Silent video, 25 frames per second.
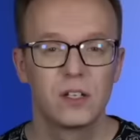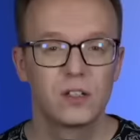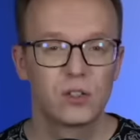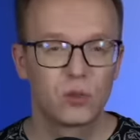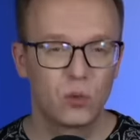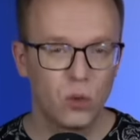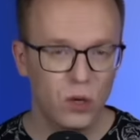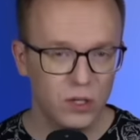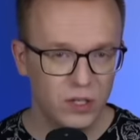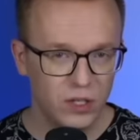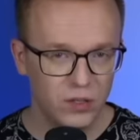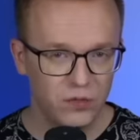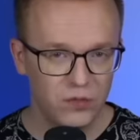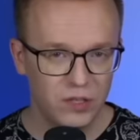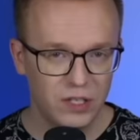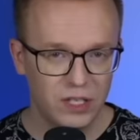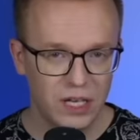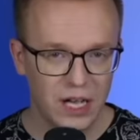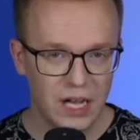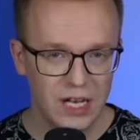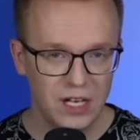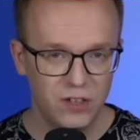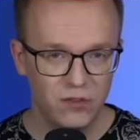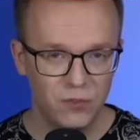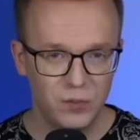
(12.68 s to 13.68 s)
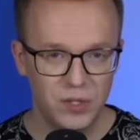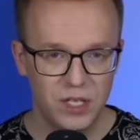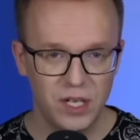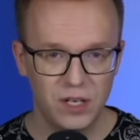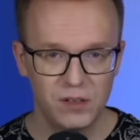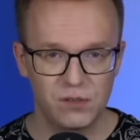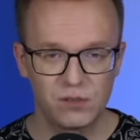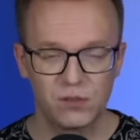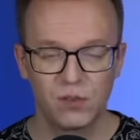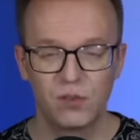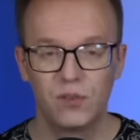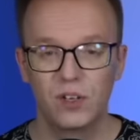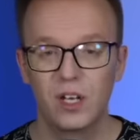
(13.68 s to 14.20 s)
Сколько фекалий в меня в
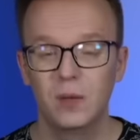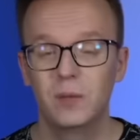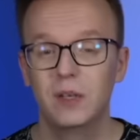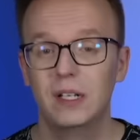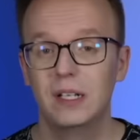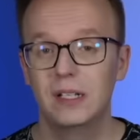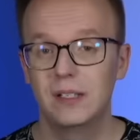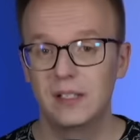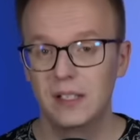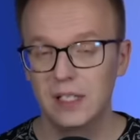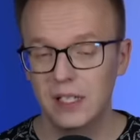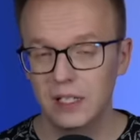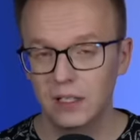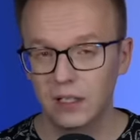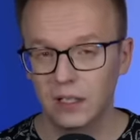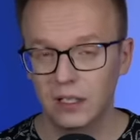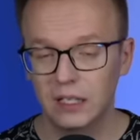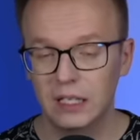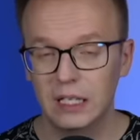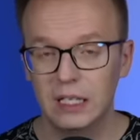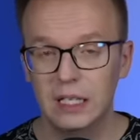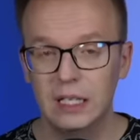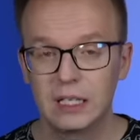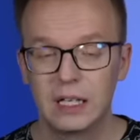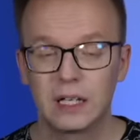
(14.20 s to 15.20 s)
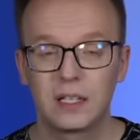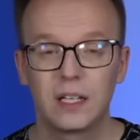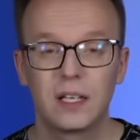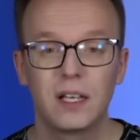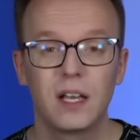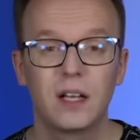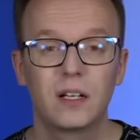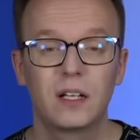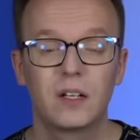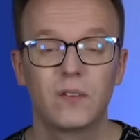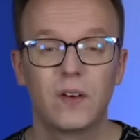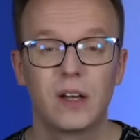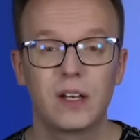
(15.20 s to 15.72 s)
свое время летело, когда я
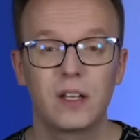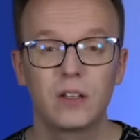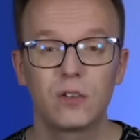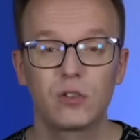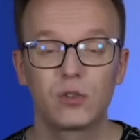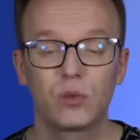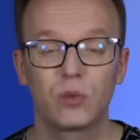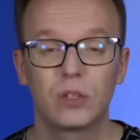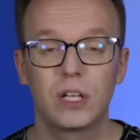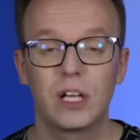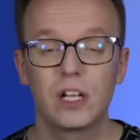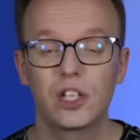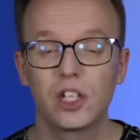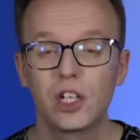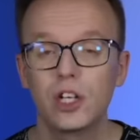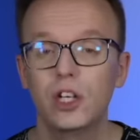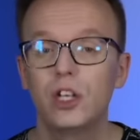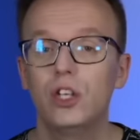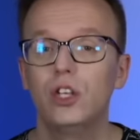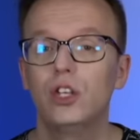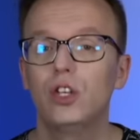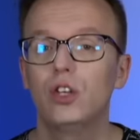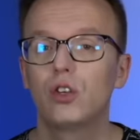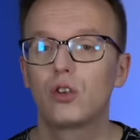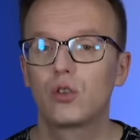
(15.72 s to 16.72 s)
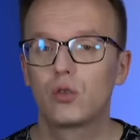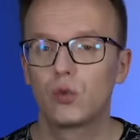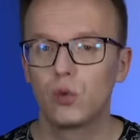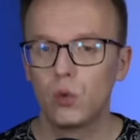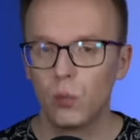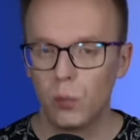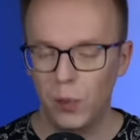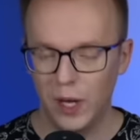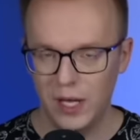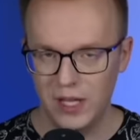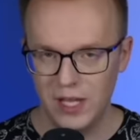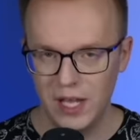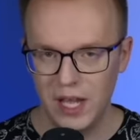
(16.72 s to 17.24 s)
говорил, что даже ежу
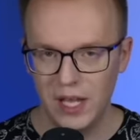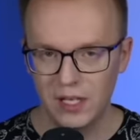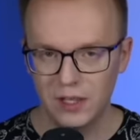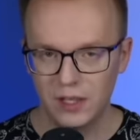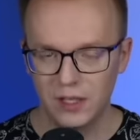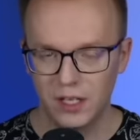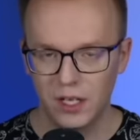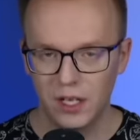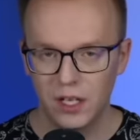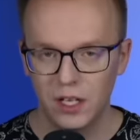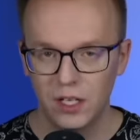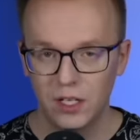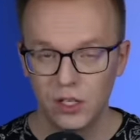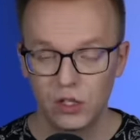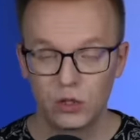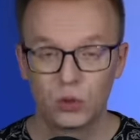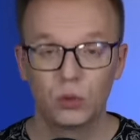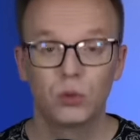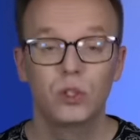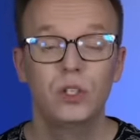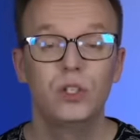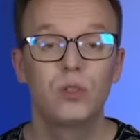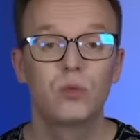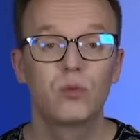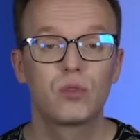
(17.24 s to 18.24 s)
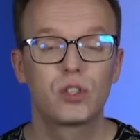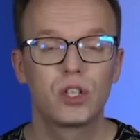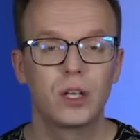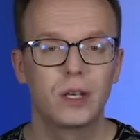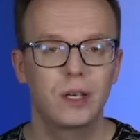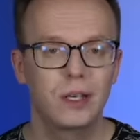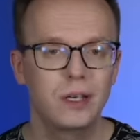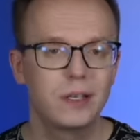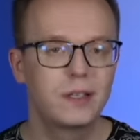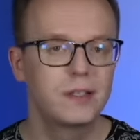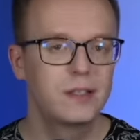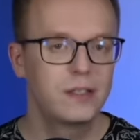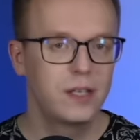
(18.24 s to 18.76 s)
понятно, что ныне уже
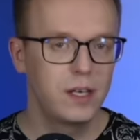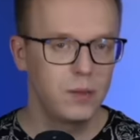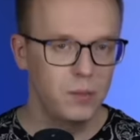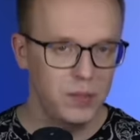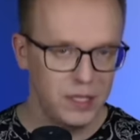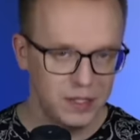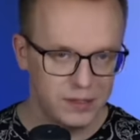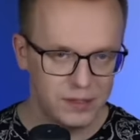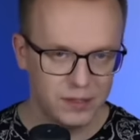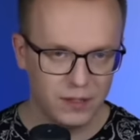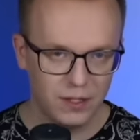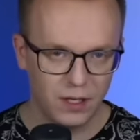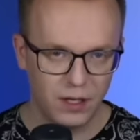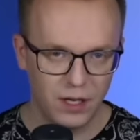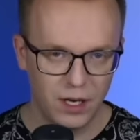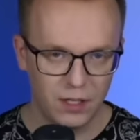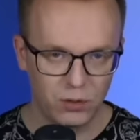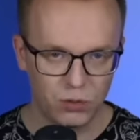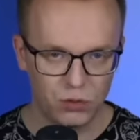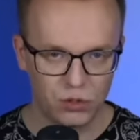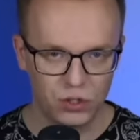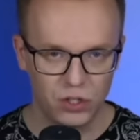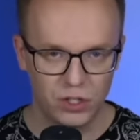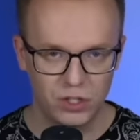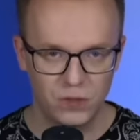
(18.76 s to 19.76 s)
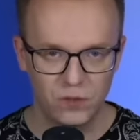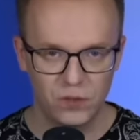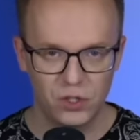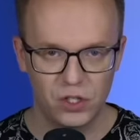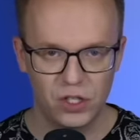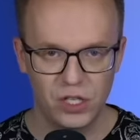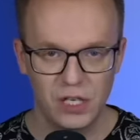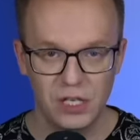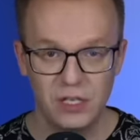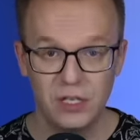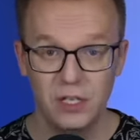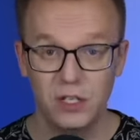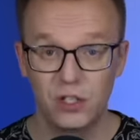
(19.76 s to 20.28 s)
экстремистское радужное
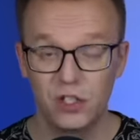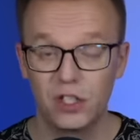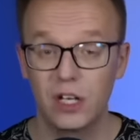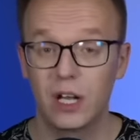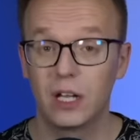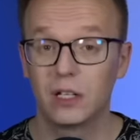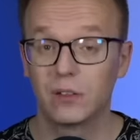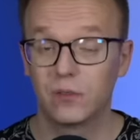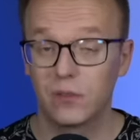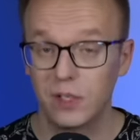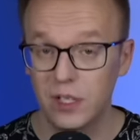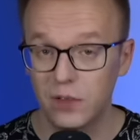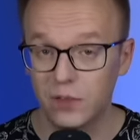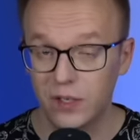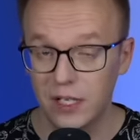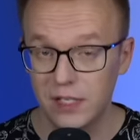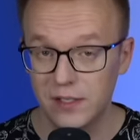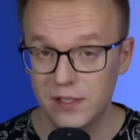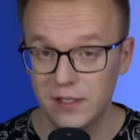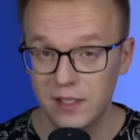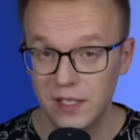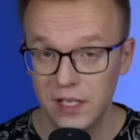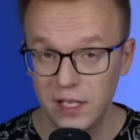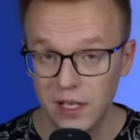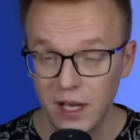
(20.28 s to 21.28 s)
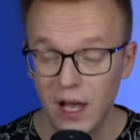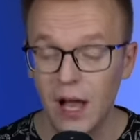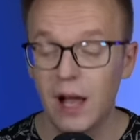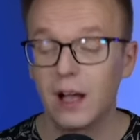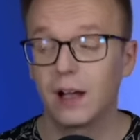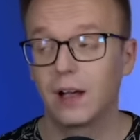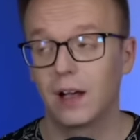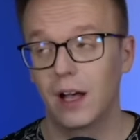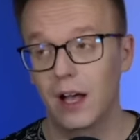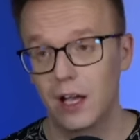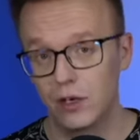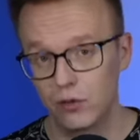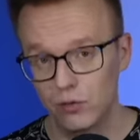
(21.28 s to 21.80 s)
движение и Child Free в России
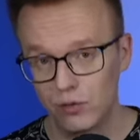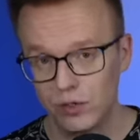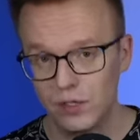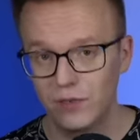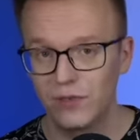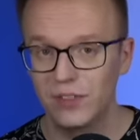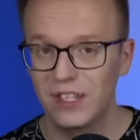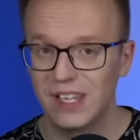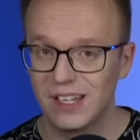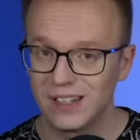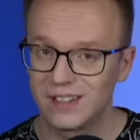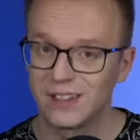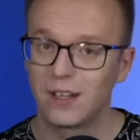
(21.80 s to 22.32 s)
окажутся вне